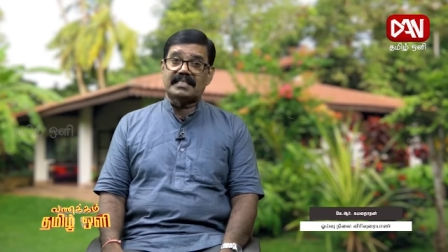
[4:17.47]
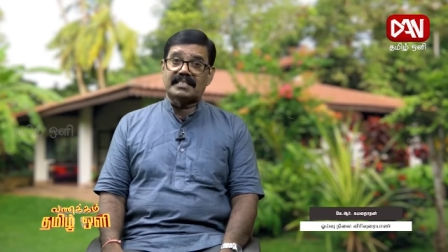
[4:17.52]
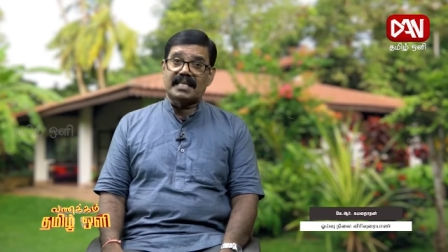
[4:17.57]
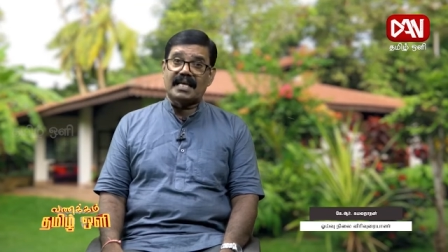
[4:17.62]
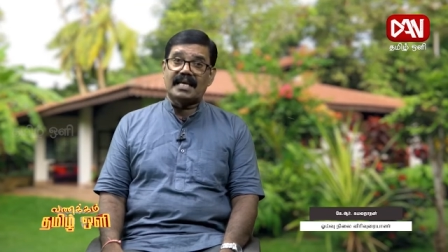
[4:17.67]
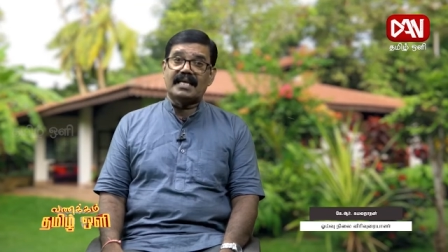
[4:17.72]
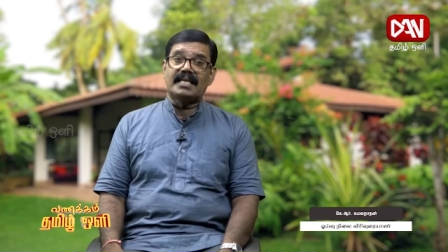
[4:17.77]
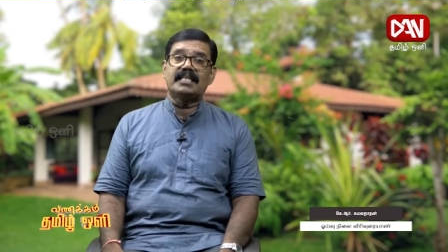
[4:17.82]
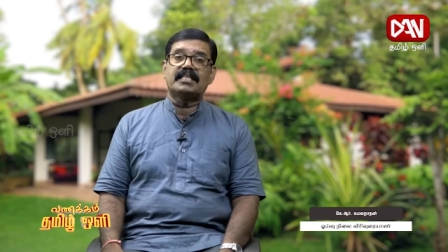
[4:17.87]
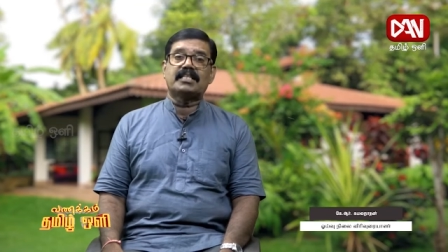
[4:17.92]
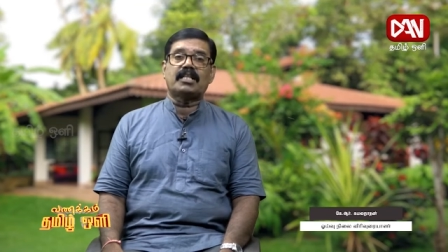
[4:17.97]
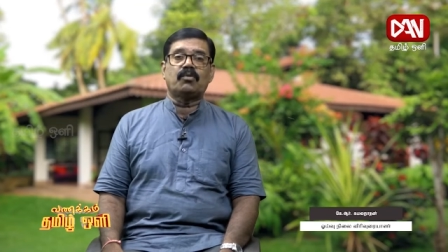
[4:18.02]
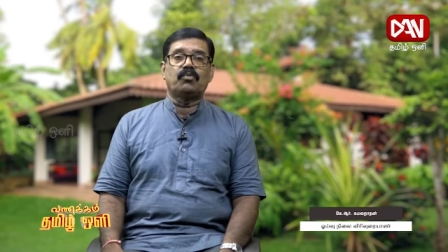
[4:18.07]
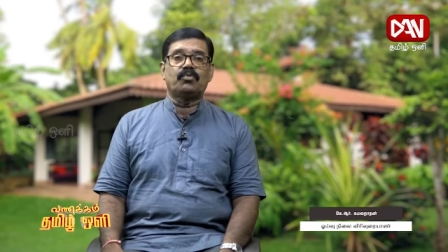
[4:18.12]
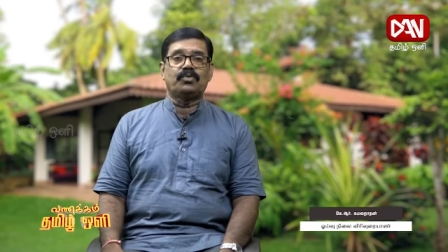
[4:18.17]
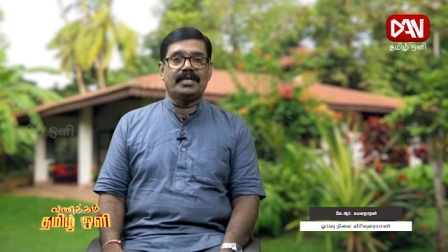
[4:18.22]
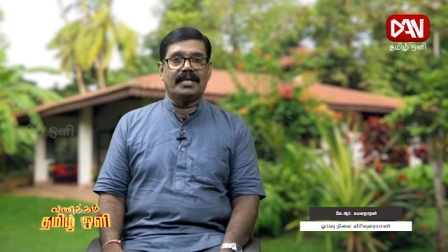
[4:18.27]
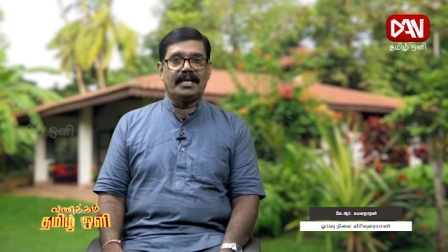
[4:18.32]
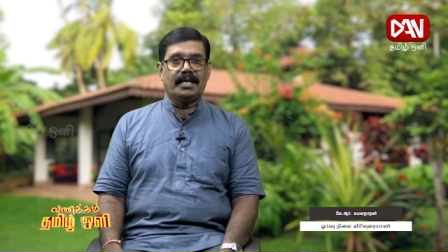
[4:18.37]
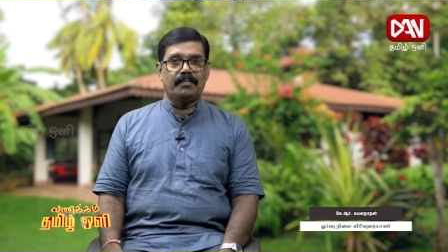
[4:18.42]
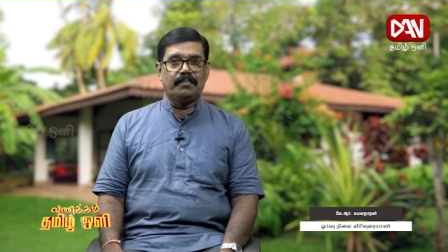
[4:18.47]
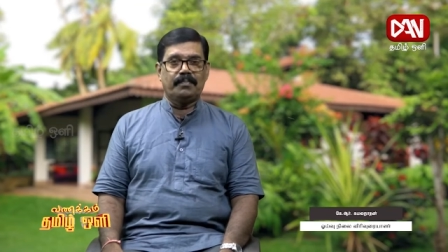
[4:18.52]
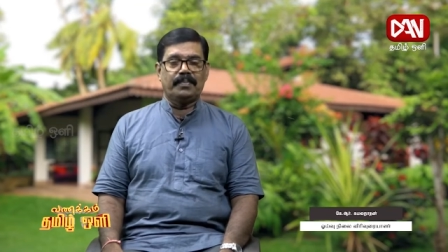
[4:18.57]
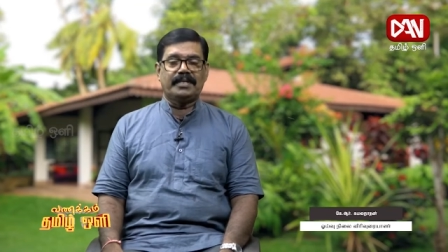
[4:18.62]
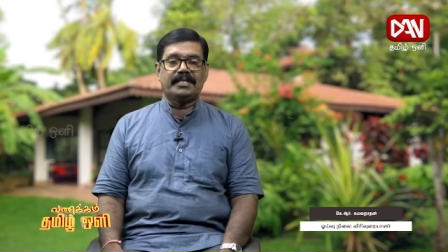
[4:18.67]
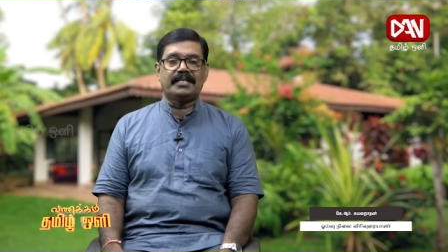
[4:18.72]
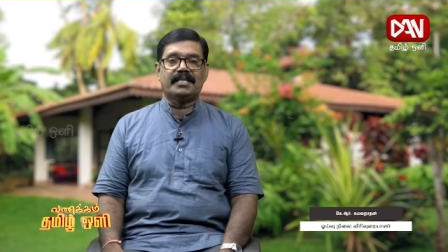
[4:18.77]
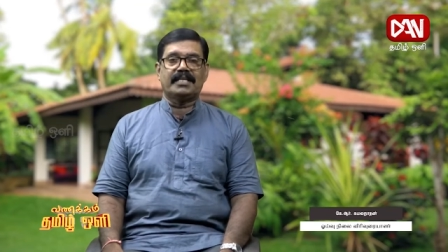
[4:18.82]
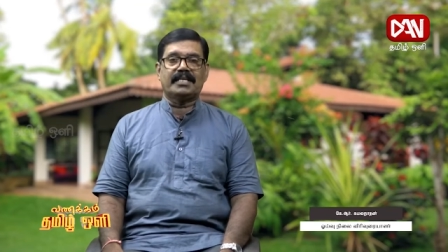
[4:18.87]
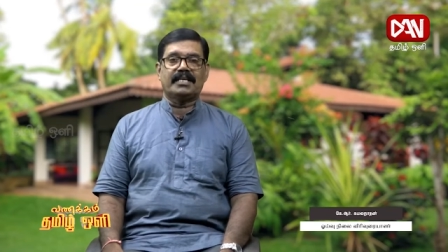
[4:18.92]
சகல தகுதிகளையும்
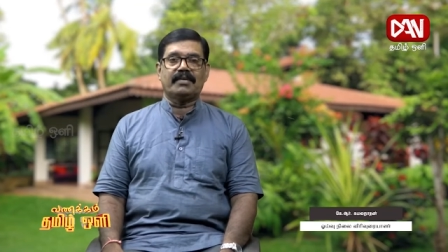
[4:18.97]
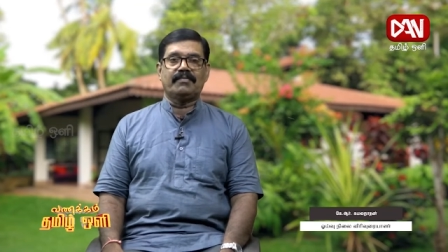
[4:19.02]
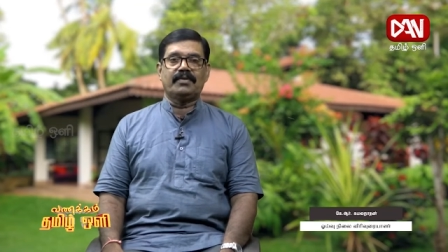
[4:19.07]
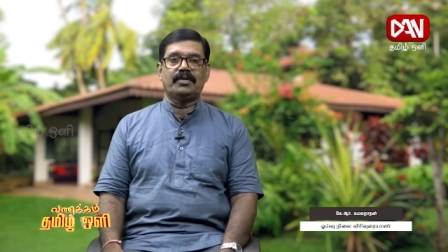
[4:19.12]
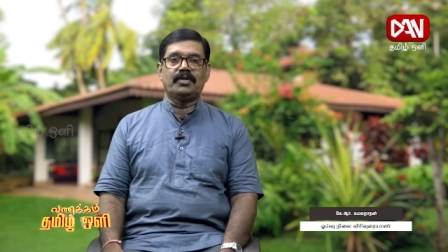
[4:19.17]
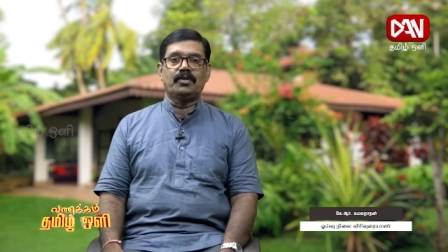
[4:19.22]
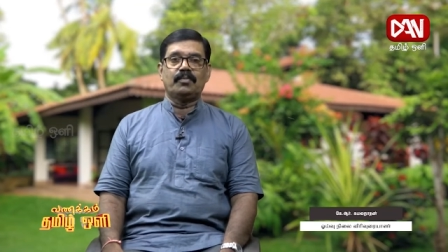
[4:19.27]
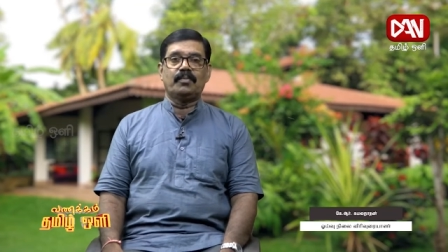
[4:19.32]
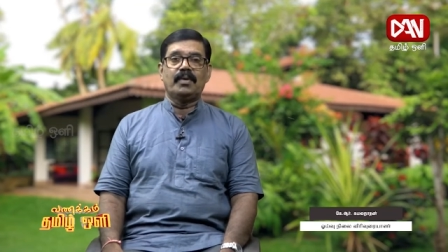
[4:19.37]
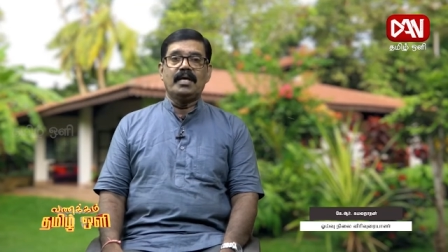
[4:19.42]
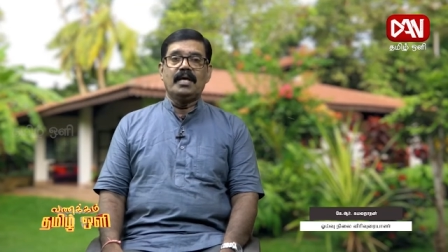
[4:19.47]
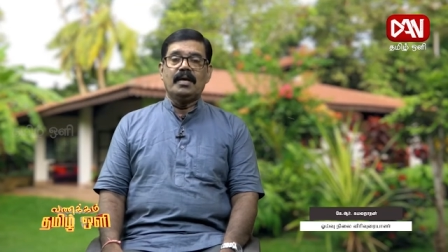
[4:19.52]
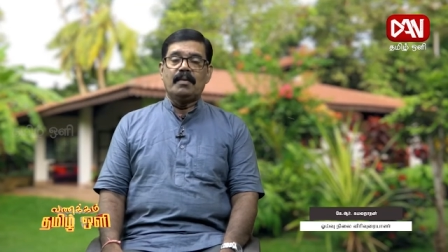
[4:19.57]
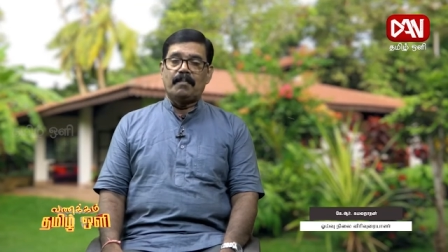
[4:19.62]
பெற்றிருக்க வேண்டும்